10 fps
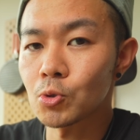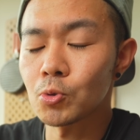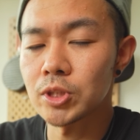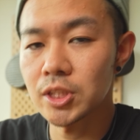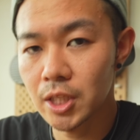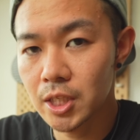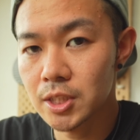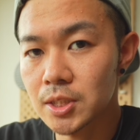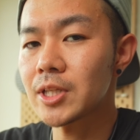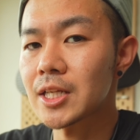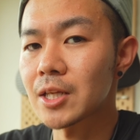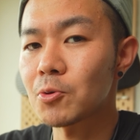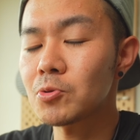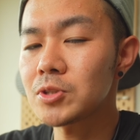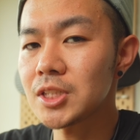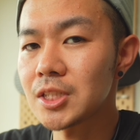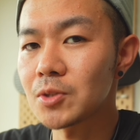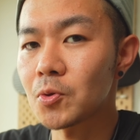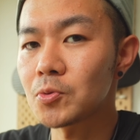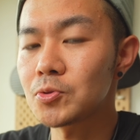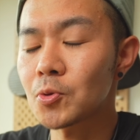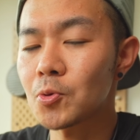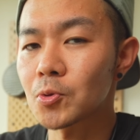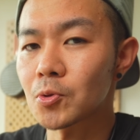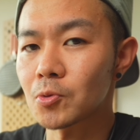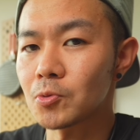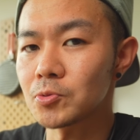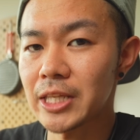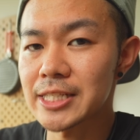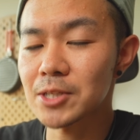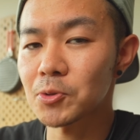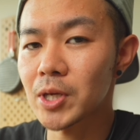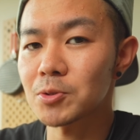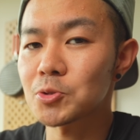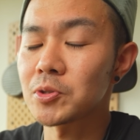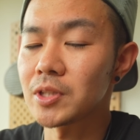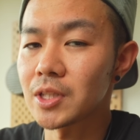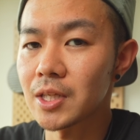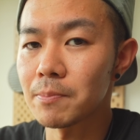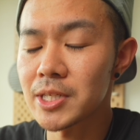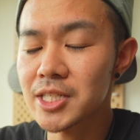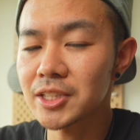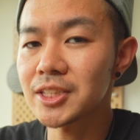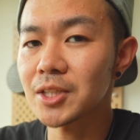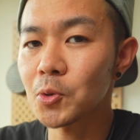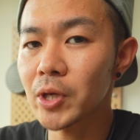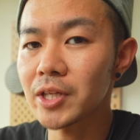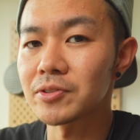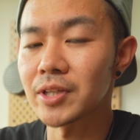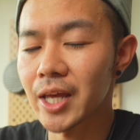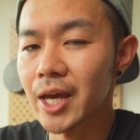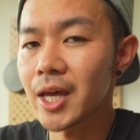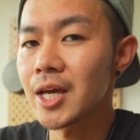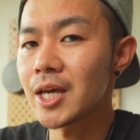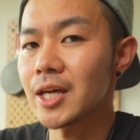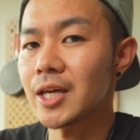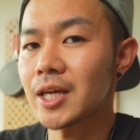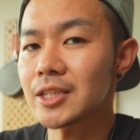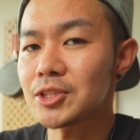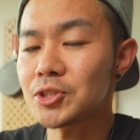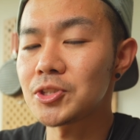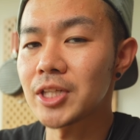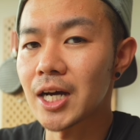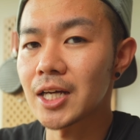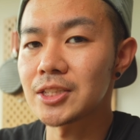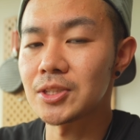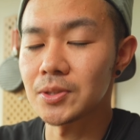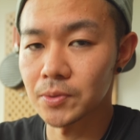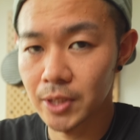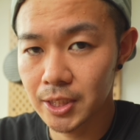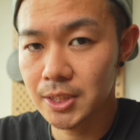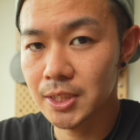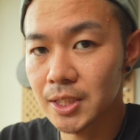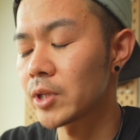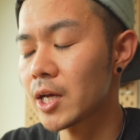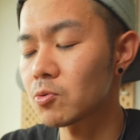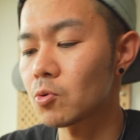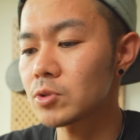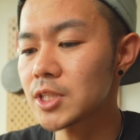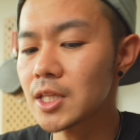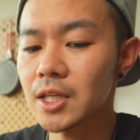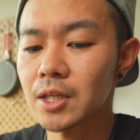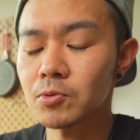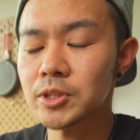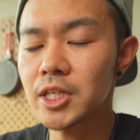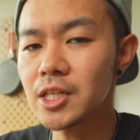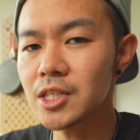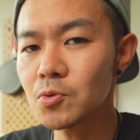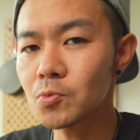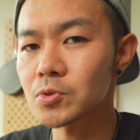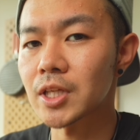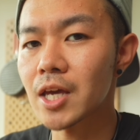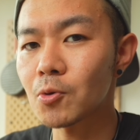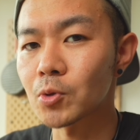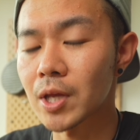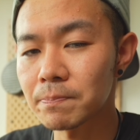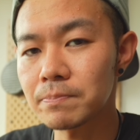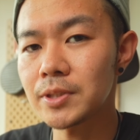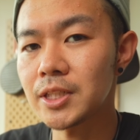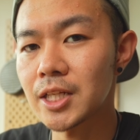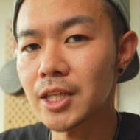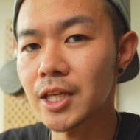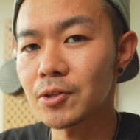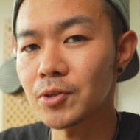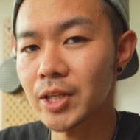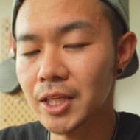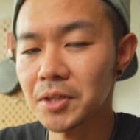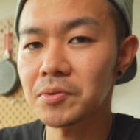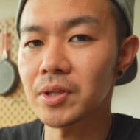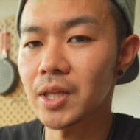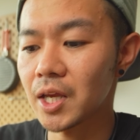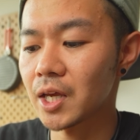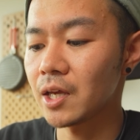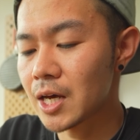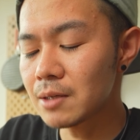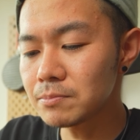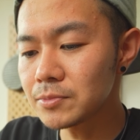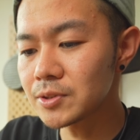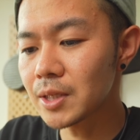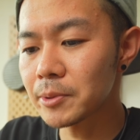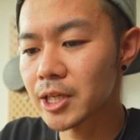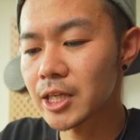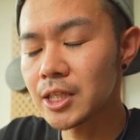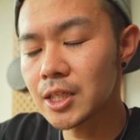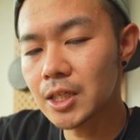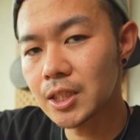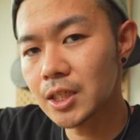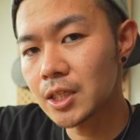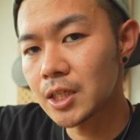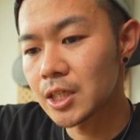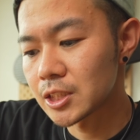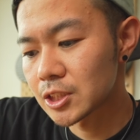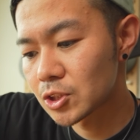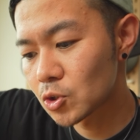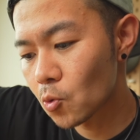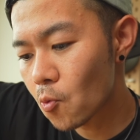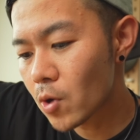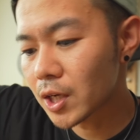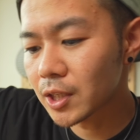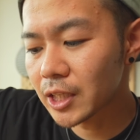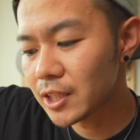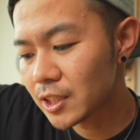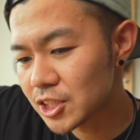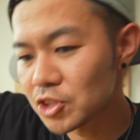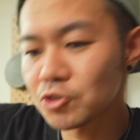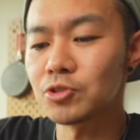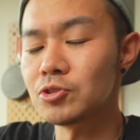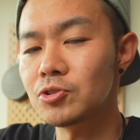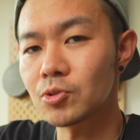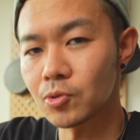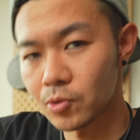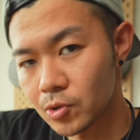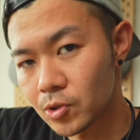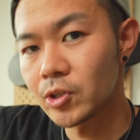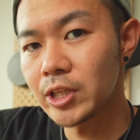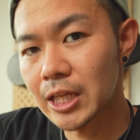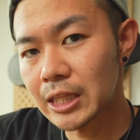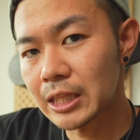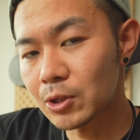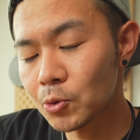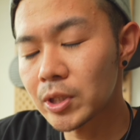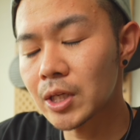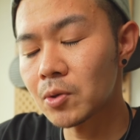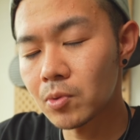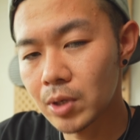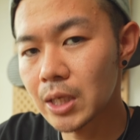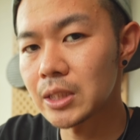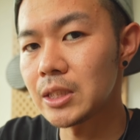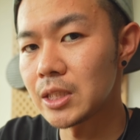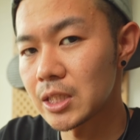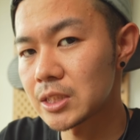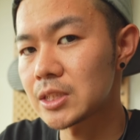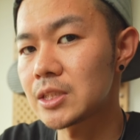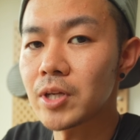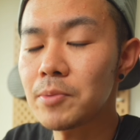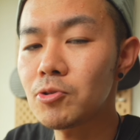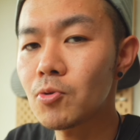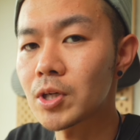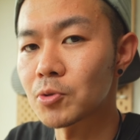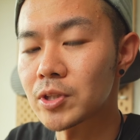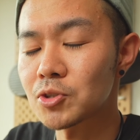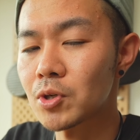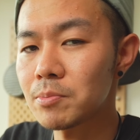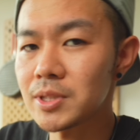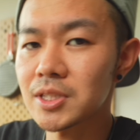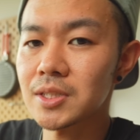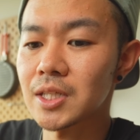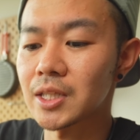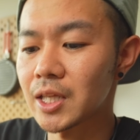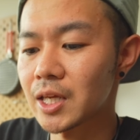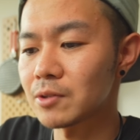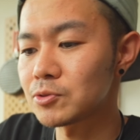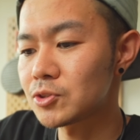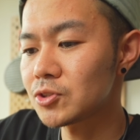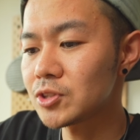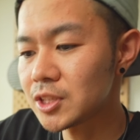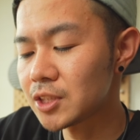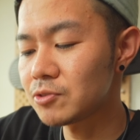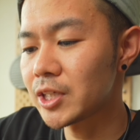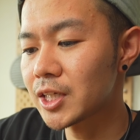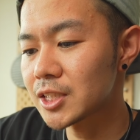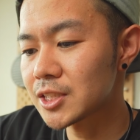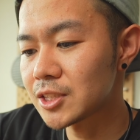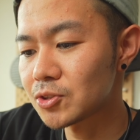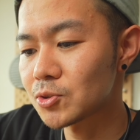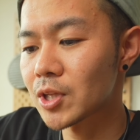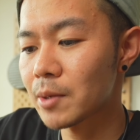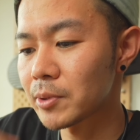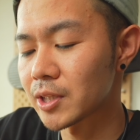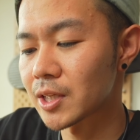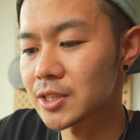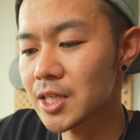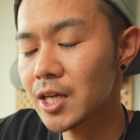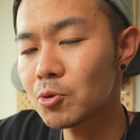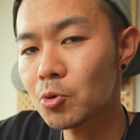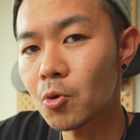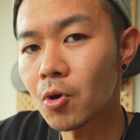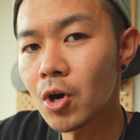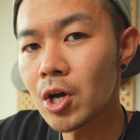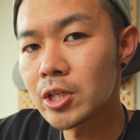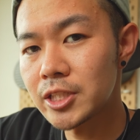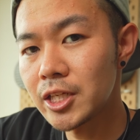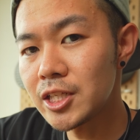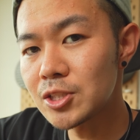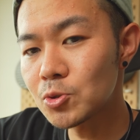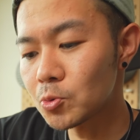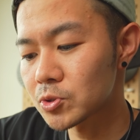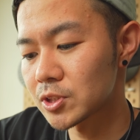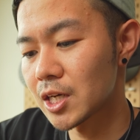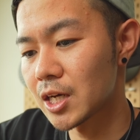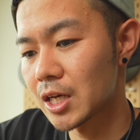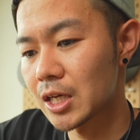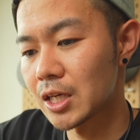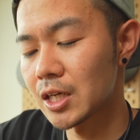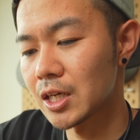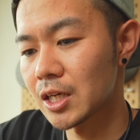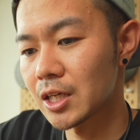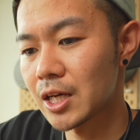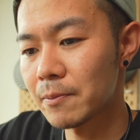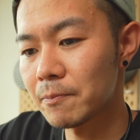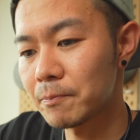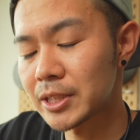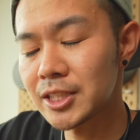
美味しいです。ただね、この時期のフードコートのこうデザート系の商品ってめちゃくちゃ溶けるんで、えー、注意が必要です。であとこのサンデーのチェリーソースって結構たっぷり入れてくれてるんで、半分食べたらいっかいね、そこから一周ぐるっとやっといた方がいいです。レビュー動画の時にそれミスってて、普通に上から下にずっと食べてたら、最後の方チェリーソースがバ